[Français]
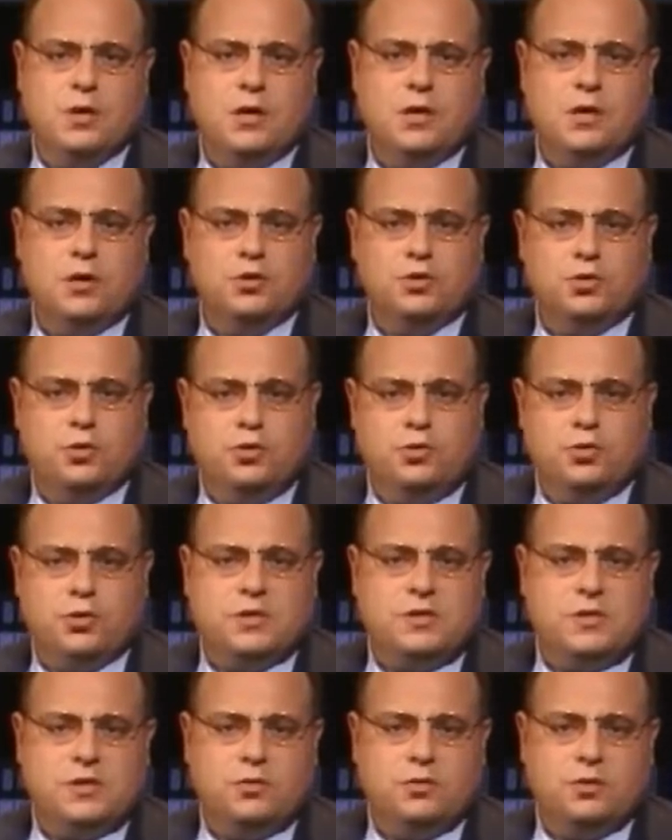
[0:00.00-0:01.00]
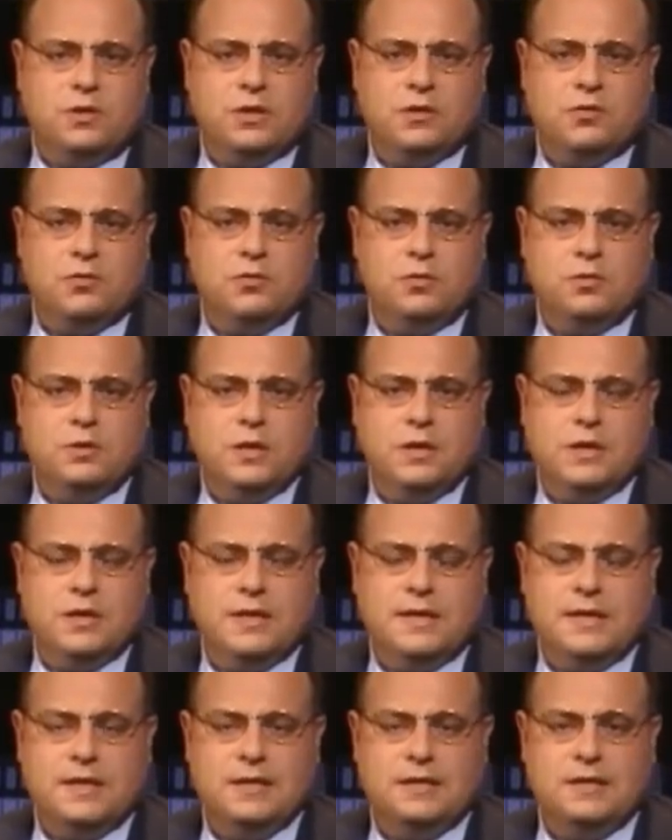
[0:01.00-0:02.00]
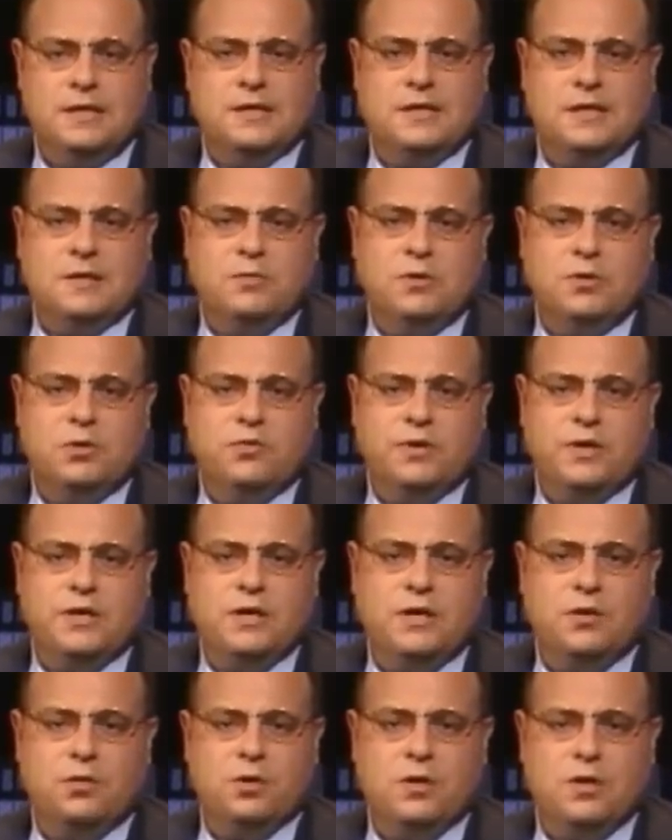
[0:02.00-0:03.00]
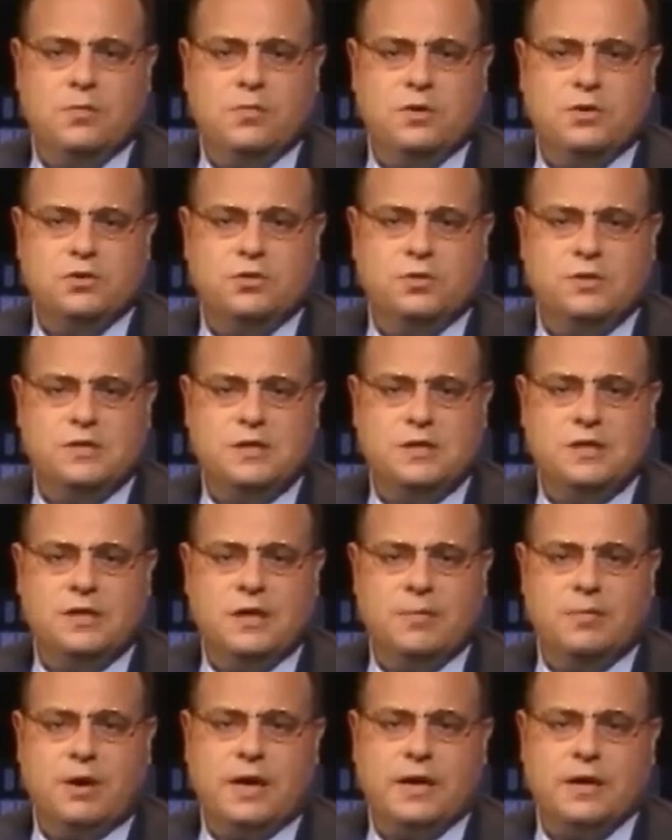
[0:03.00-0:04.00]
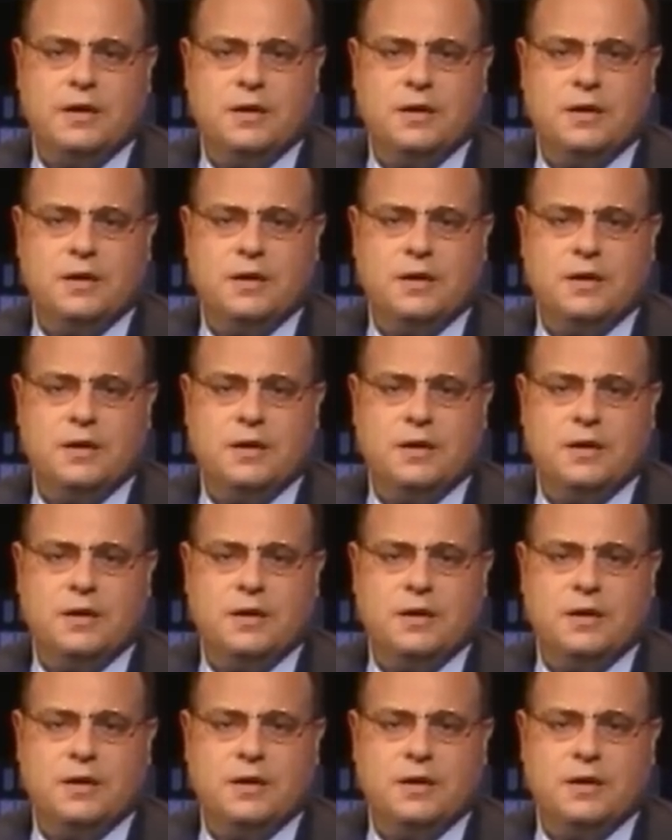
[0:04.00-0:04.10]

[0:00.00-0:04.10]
se durcit tout d'un coup et les 17 000 ouvriers de l'immense usine débraient.